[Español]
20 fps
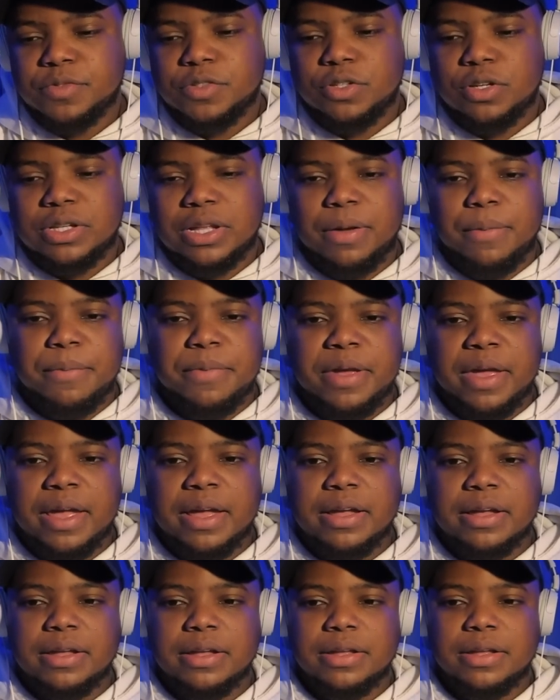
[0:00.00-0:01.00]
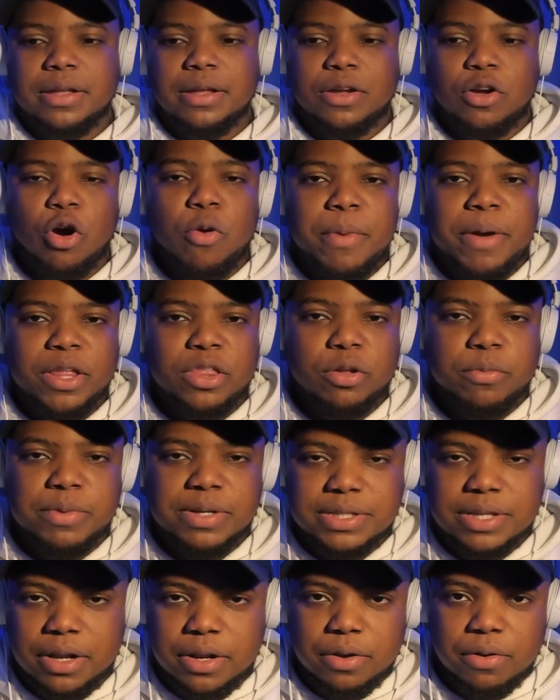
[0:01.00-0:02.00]
Yo también cometo
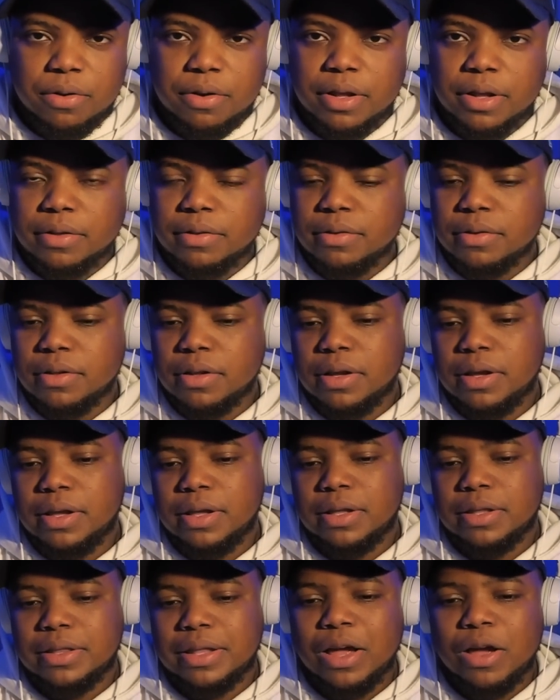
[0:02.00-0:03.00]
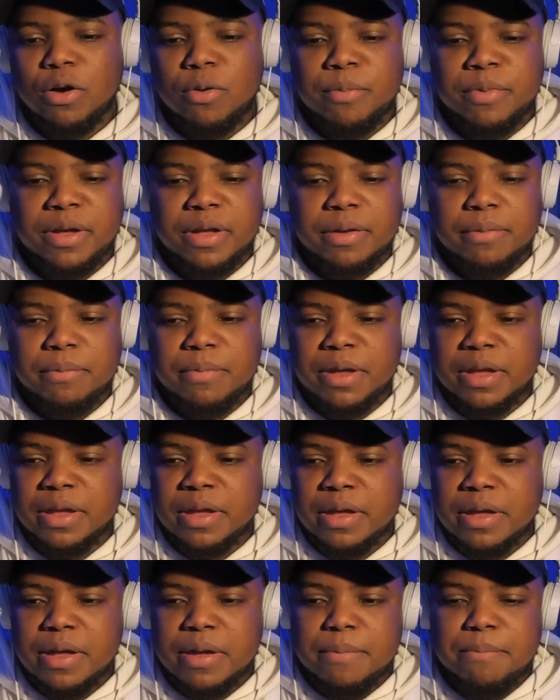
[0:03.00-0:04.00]
mis errores, eh, tengo mis
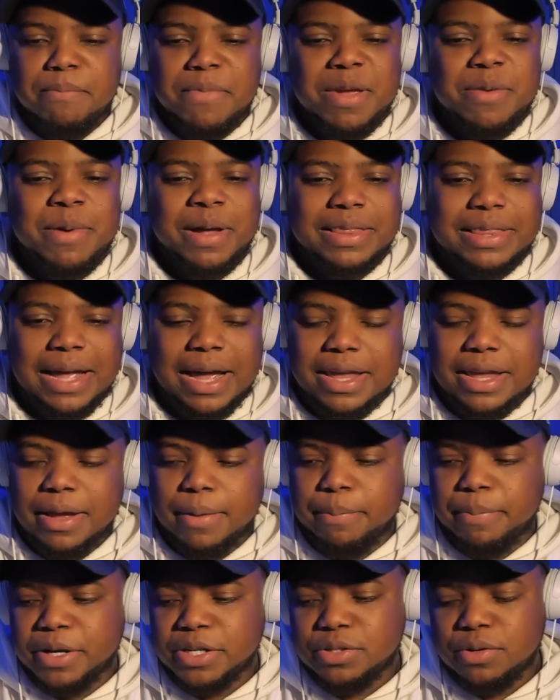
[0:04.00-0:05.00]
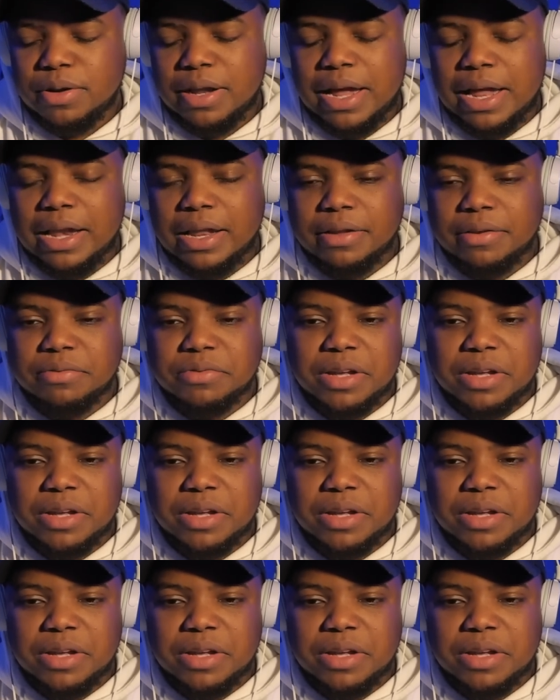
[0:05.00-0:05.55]
batallas personales.